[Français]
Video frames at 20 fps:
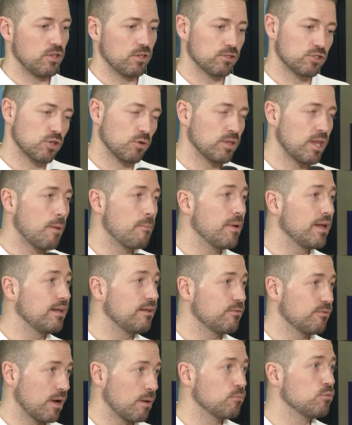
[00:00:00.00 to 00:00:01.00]
ce qu'on appelle
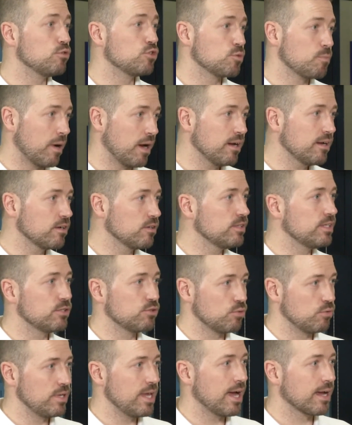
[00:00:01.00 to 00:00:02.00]
les fameux spikes, des
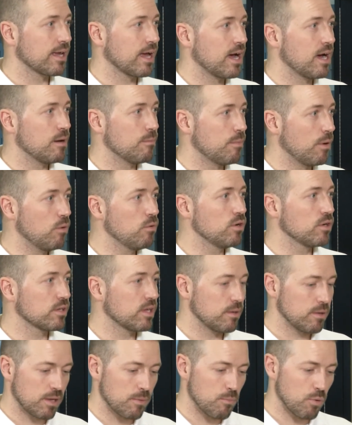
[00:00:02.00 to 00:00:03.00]
souliers à crampons
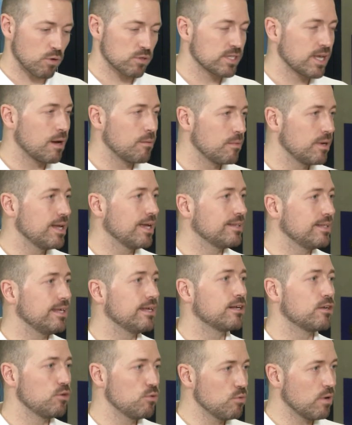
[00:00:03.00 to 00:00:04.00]
qui, qui peuvent ressembler à des
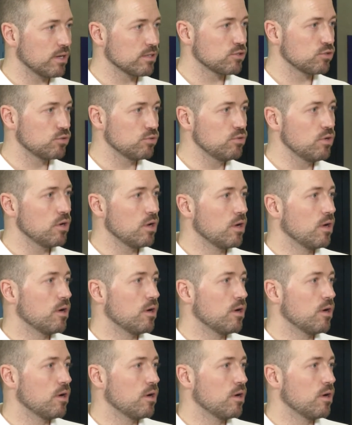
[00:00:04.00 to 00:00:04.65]
clous en dessous